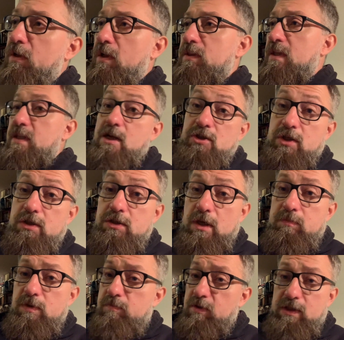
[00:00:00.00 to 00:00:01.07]
e, na naszej
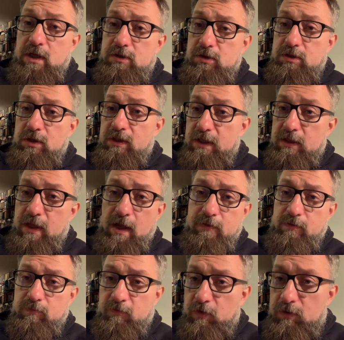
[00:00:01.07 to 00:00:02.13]
ziemi, bo inaczej się nie da
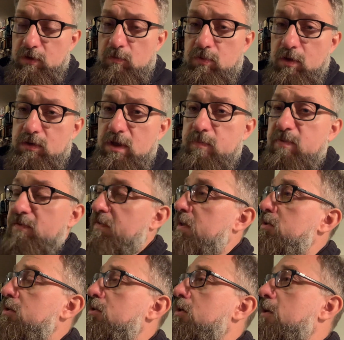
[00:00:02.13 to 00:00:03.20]
wojny obronnej
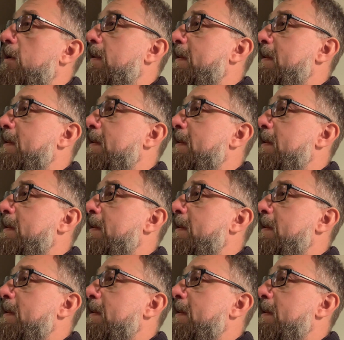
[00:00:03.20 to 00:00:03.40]
prowadzić,